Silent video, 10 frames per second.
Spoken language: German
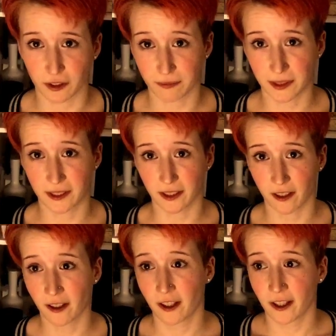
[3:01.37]
auf Peter,
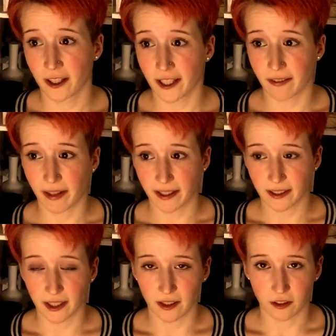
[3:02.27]
da werden
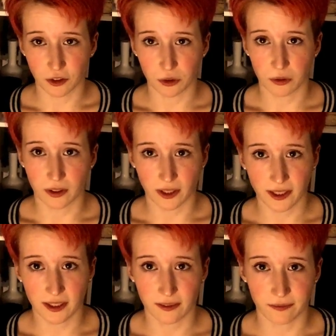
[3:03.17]
die dann in so einen
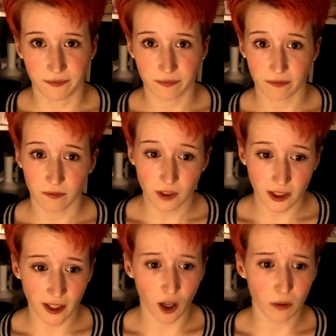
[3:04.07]
riesen
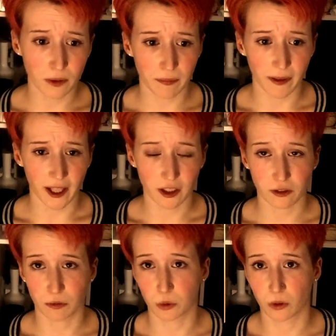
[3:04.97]
Raum gebracht,
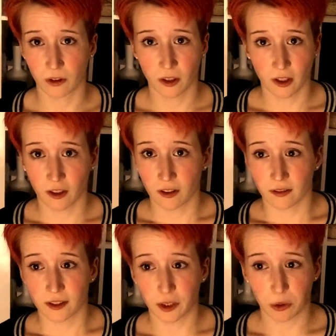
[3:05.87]
wo
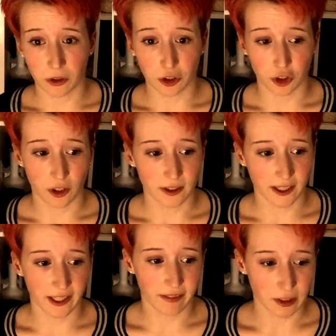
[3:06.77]
die Hunde schon
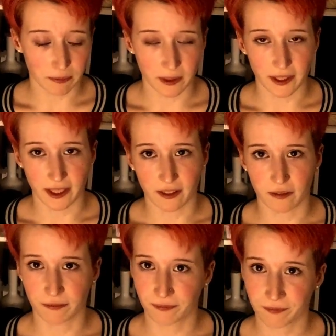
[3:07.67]
sehen, was mit
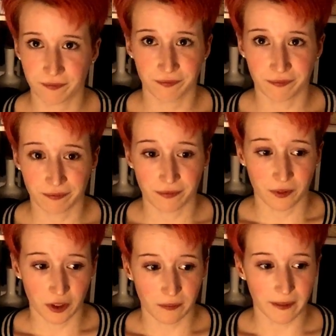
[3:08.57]
denen
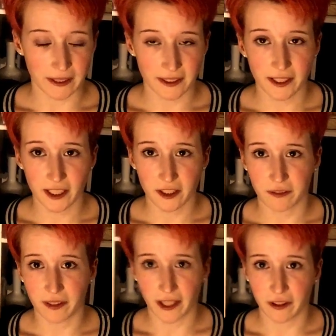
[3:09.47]

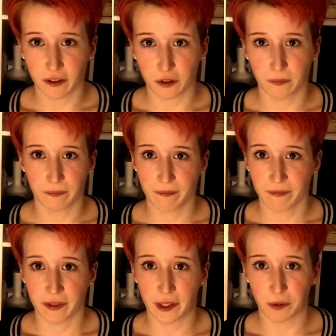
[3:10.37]
passiert, weil ähm,
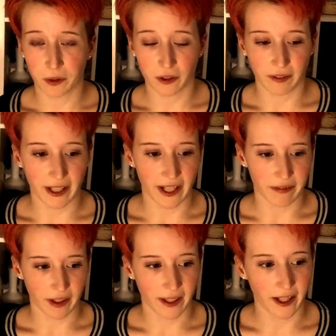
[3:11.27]
die Hunde werden
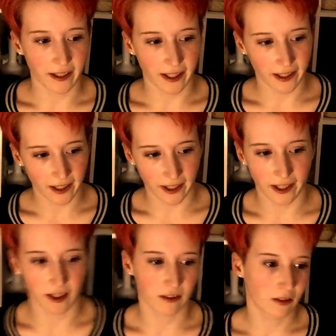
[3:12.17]
einfach nacheinander
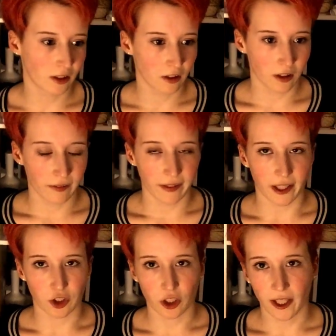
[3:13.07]
da
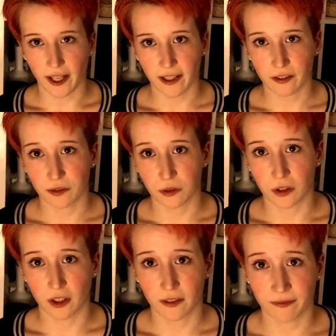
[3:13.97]
erschlagen
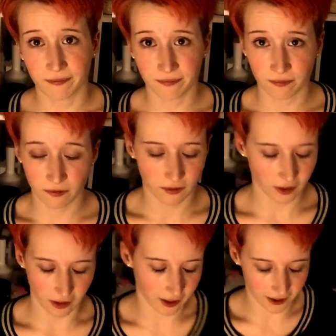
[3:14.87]
oder
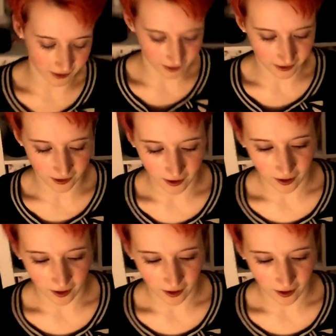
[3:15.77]
ah, es ist